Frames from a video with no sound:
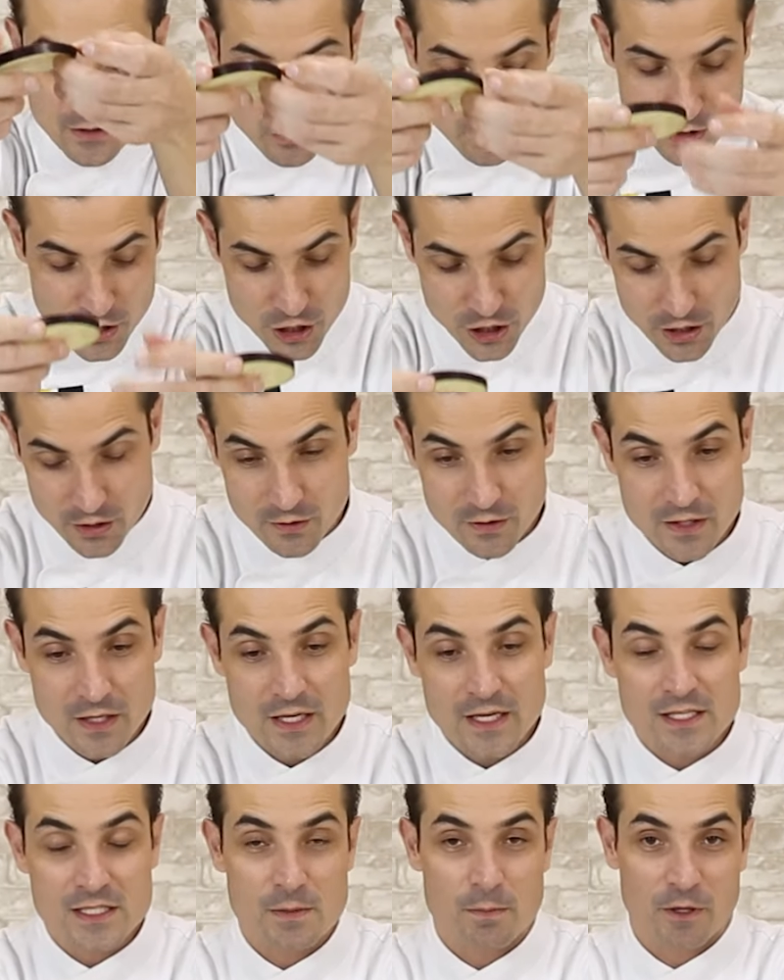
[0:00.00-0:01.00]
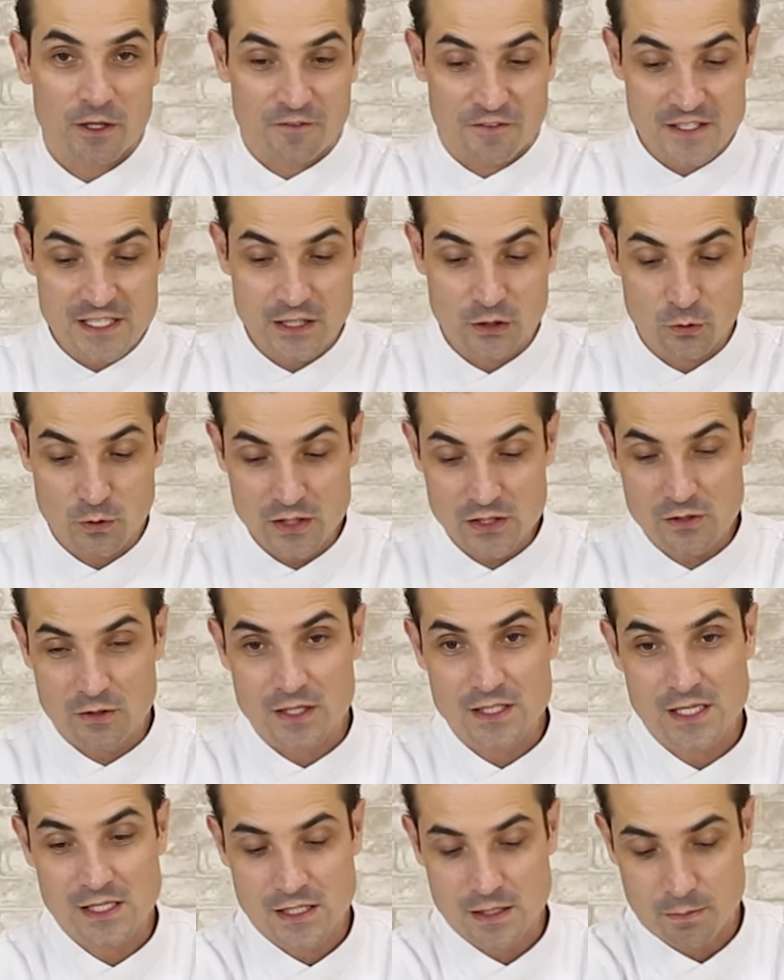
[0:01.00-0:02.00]
tem um bichinho. Você pode fazer duas
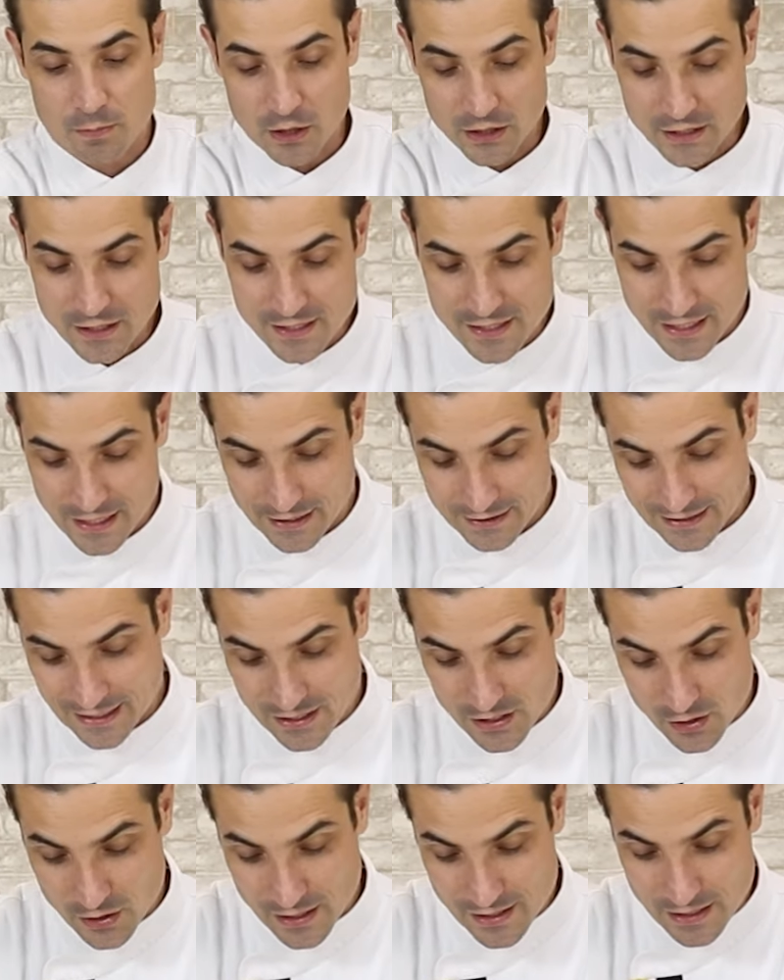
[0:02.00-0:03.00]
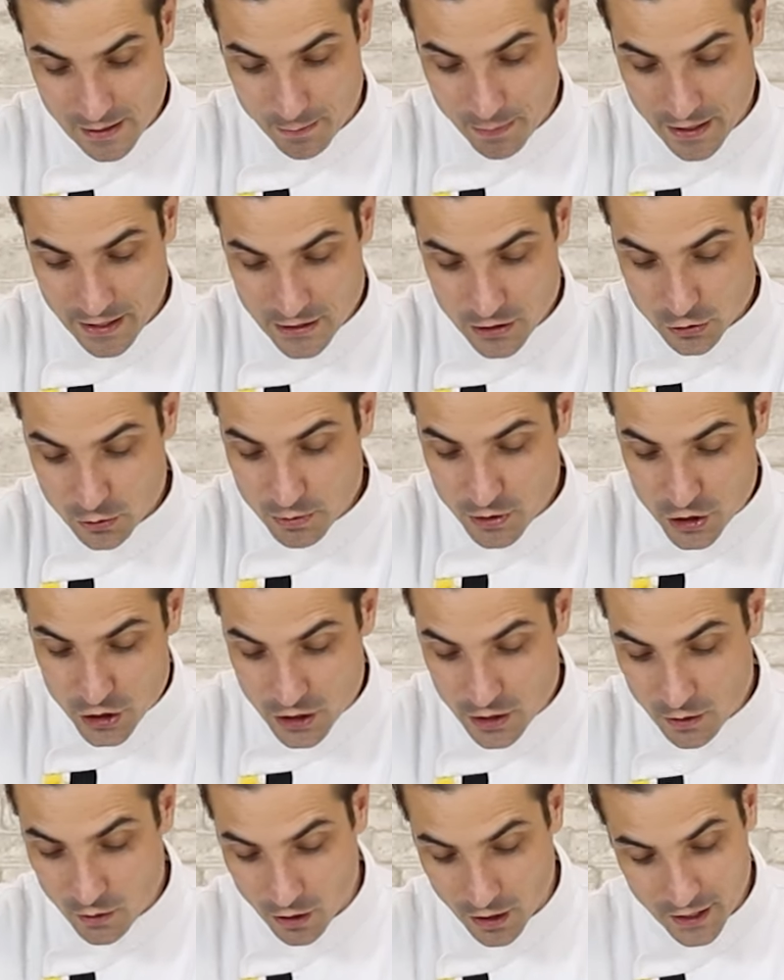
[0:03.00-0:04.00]
coisas. Você pode descartar só essa parte do
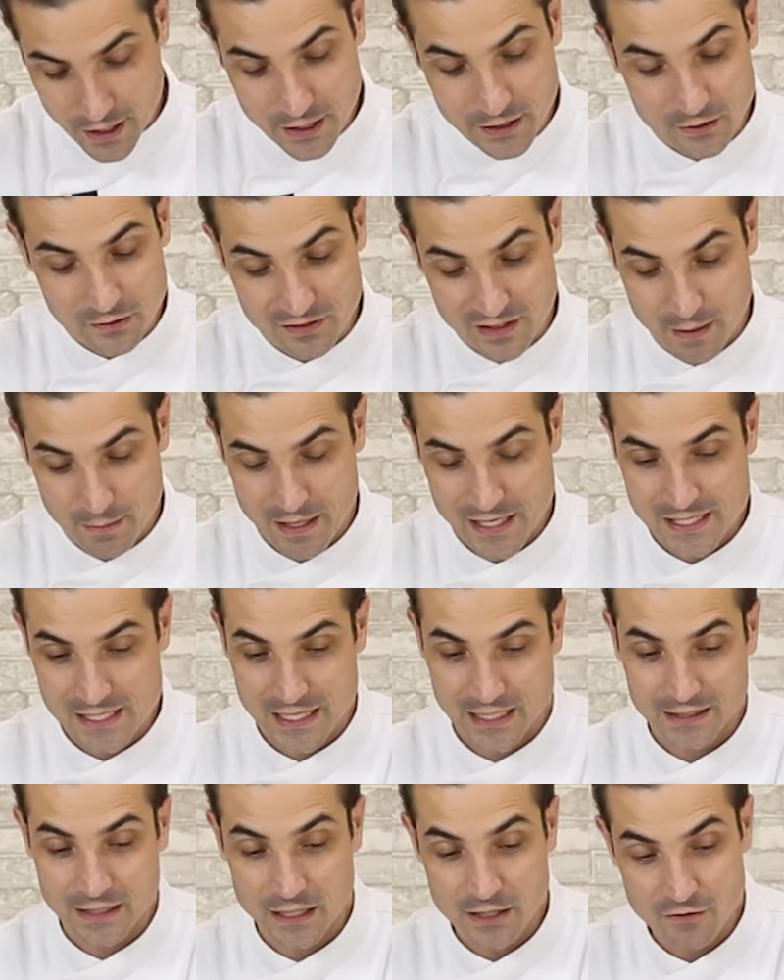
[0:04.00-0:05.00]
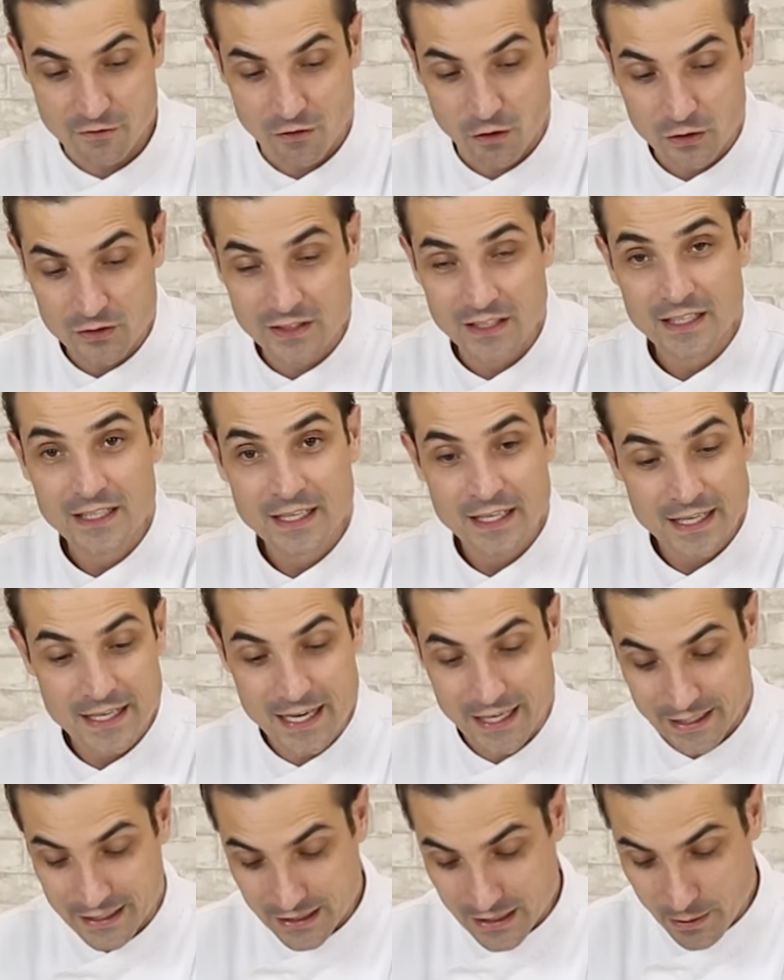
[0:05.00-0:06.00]
bichinho, ó, ele não tem mais nada ali em volta.
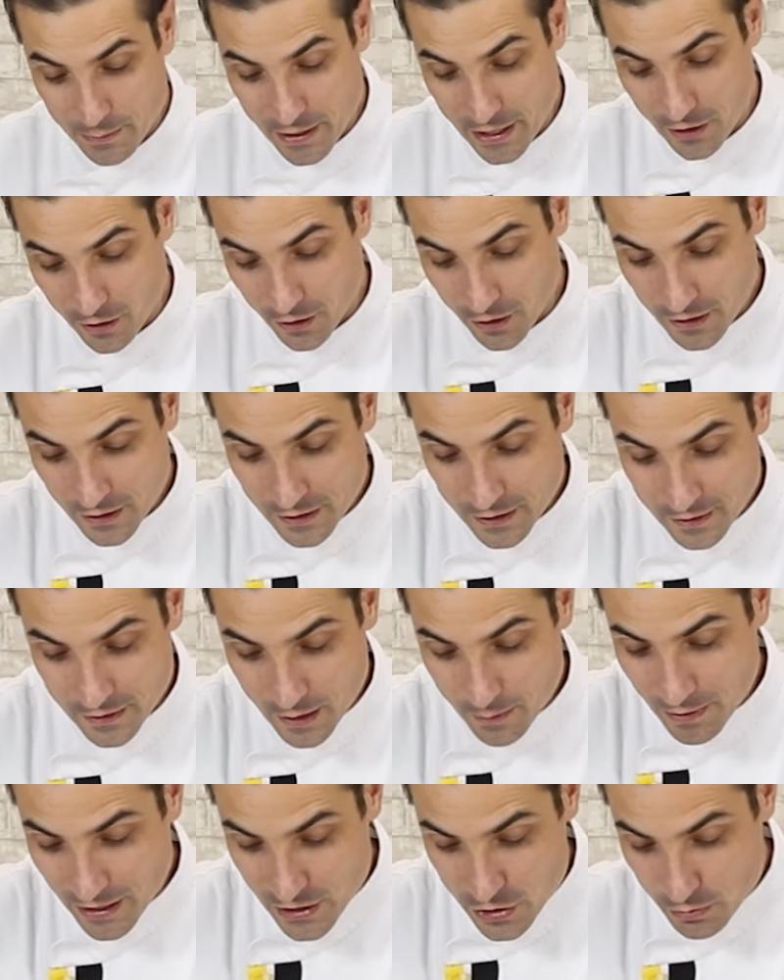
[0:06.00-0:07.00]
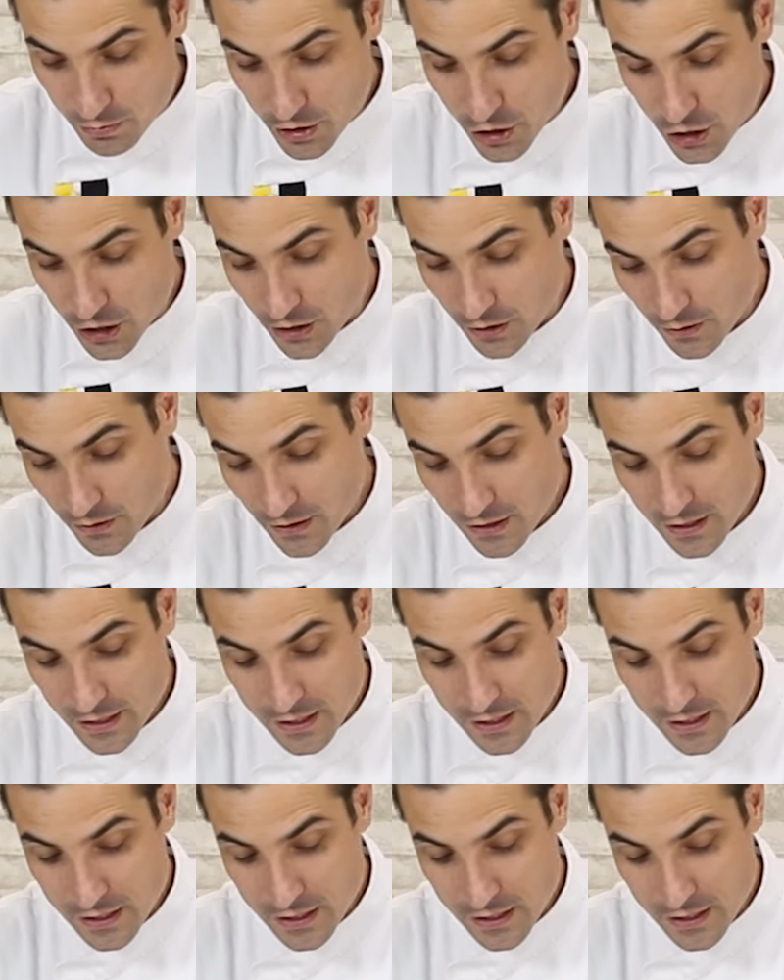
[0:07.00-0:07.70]
E aqui também, ó, tem mais um bichinho.